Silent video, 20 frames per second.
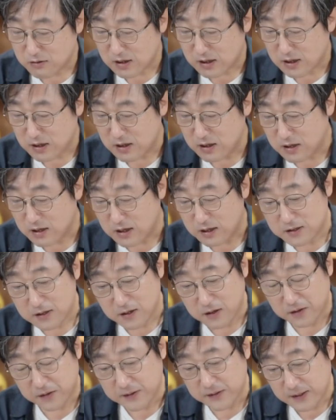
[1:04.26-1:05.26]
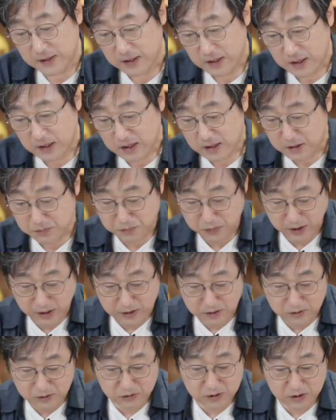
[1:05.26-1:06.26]
관련해서 이
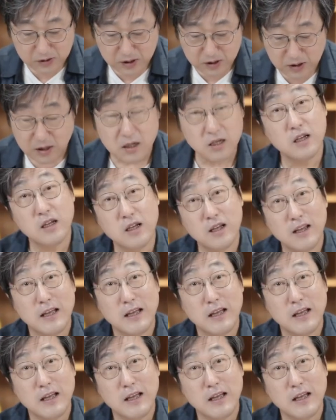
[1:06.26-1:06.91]
Plan Do See